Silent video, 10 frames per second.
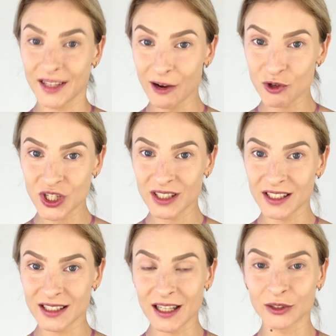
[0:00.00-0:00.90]
Я уже
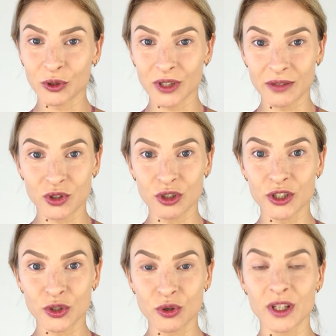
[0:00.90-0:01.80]
нанесла тон на все
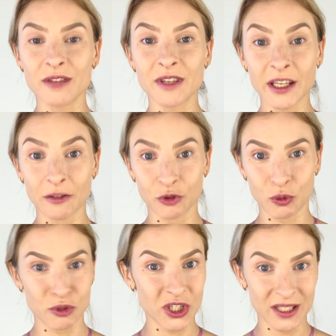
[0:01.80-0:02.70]
лицо и веки в
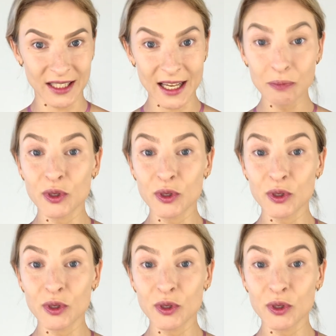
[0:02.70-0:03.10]
том числе,